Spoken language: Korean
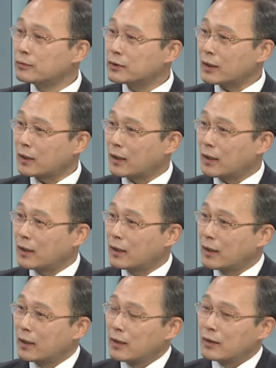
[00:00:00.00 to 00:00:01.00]
분야가
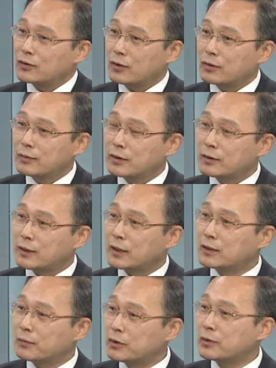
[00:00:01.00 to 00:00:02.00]
조금 그런
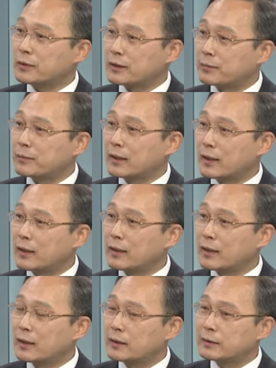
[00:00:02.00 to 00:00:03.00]
쟁점이 좀 있습니다.
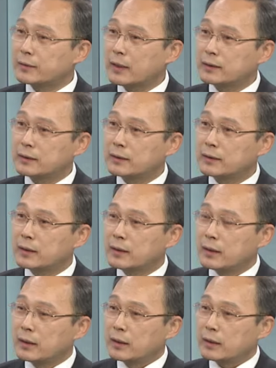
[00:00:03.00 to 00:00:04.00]
예. 지금 사실
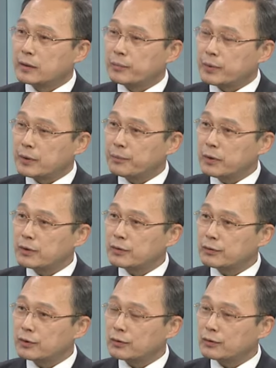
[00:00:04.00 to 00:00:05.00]
그
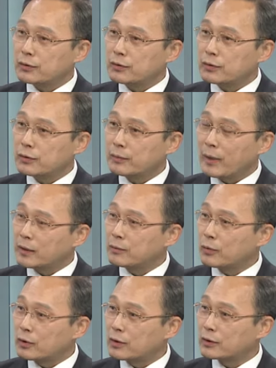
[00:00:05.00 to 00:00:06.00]
비필수 의료 쪽으로 많이
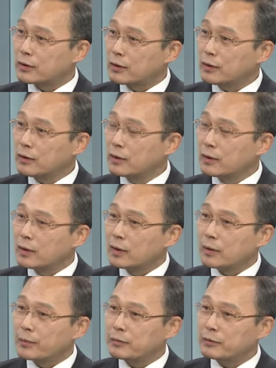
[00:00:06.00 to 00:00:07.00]
몰려서
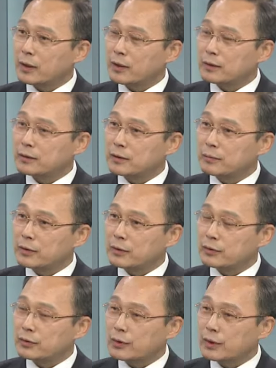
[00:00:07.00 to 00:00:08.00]
어, 피부과라든지 뭐
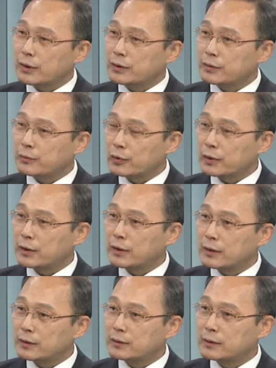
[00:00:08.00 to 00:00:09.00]
이런 쪽에 몰리게
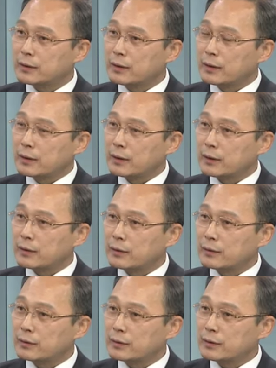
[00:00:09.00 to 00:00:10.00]
되는 어,
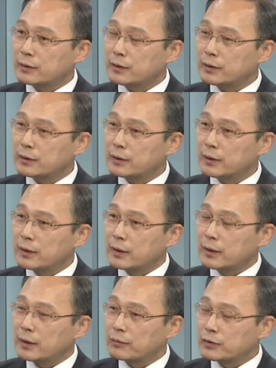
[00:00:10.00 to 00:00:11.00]
그런 것이
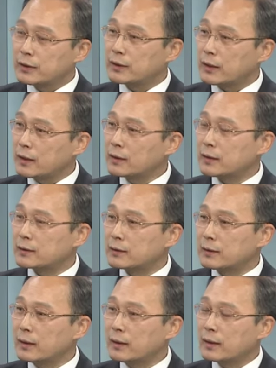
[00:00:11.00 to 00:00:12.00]
문제 제기가 됐을
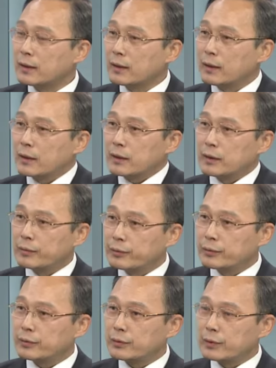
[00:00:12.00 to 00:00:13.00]
때
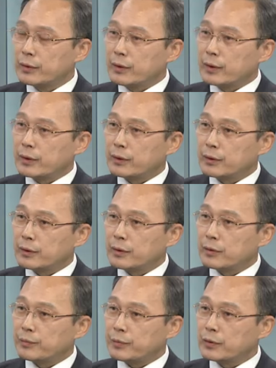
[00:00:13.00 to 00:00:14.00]
일부
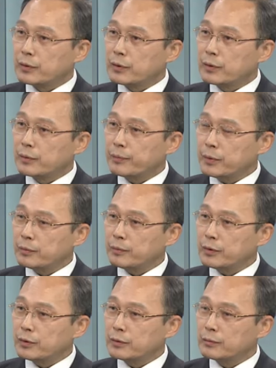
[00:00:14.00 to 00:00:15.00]
그 미용 피부
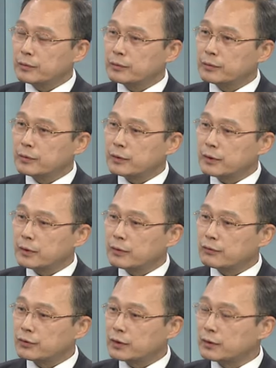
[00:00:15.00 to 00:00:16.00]
미용 부분들이
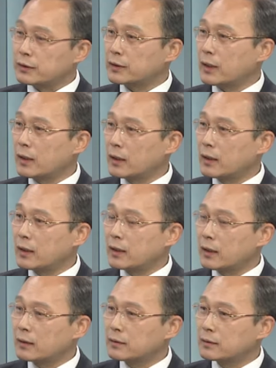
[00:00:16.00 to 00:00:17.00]
굳이
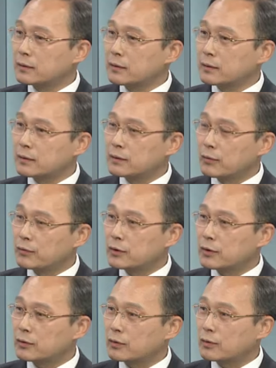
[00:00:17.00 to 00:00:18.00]
의사라는 그런
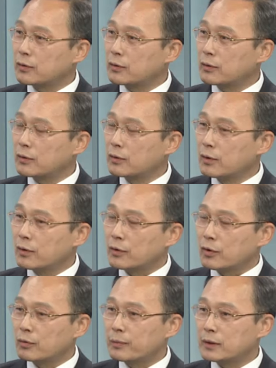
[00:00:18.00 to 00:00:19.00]
전문성 도없고
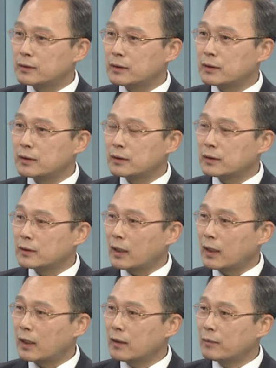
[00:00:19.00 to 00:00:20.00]
교육받은 인력이
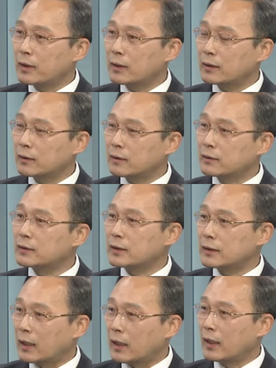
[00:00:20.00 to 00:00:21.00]
다 할 만한
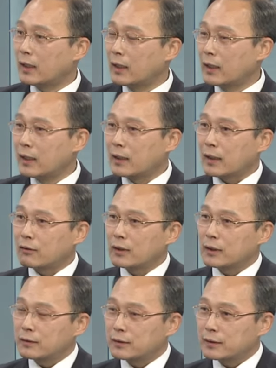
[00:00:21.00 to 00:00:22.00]
것들이냐라고
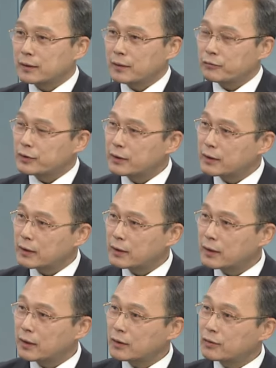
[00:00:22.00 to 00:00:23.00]
하는 것에 대한 문제
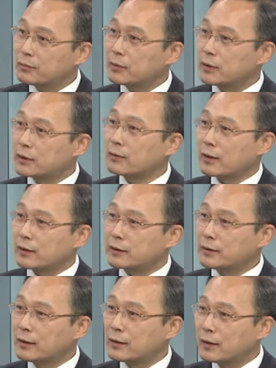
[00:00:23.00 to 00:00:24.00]
제기가 좀 있어
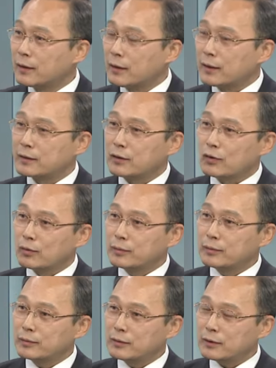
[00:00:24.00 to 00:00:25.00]
왔거든요. 음. 이제 요
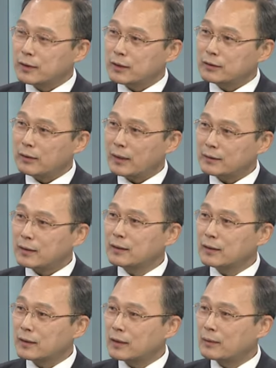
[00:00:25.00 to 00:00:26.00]
부분들까지
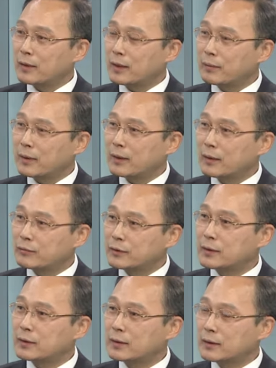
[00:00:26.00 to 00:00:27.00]
확산될까 봐 아마
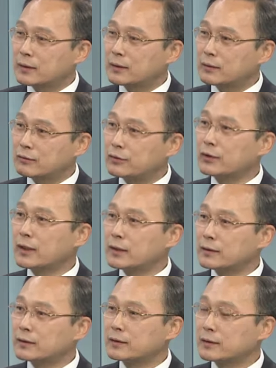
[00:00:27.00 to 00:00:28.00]
문제 그
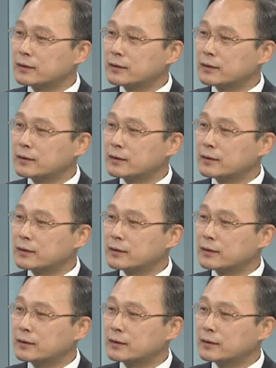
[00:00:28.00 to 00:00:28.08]
우려하는